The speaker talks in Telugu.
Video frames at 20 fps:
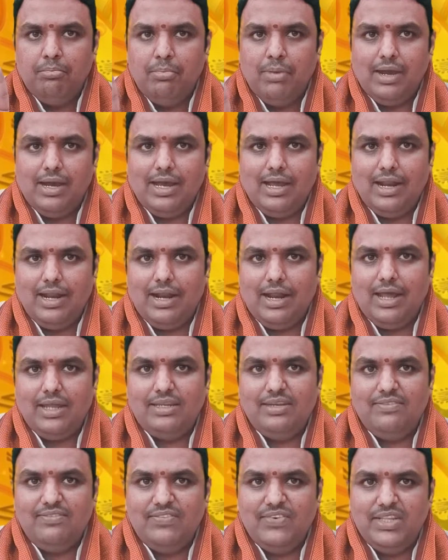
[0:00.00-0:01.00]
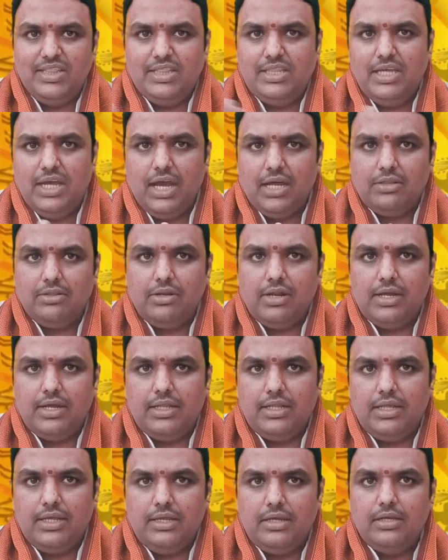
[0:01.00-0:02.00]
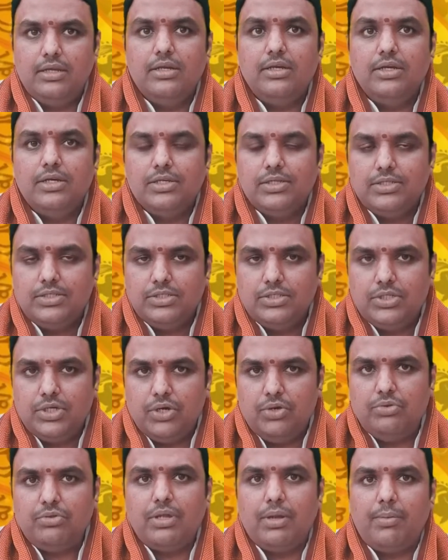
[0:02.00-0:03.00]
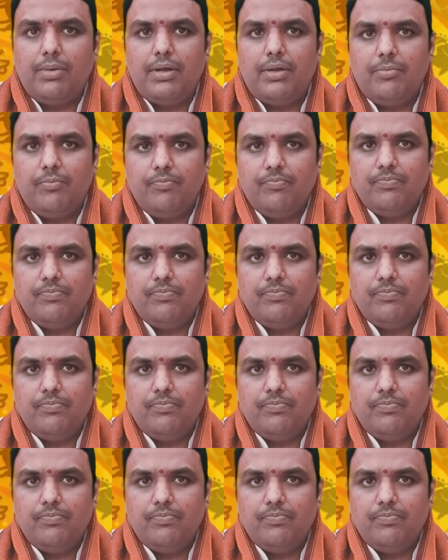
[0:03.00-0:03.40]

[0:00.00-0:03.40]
మకర రాశి విద్యార్థులకి ఇది చెడు సమయం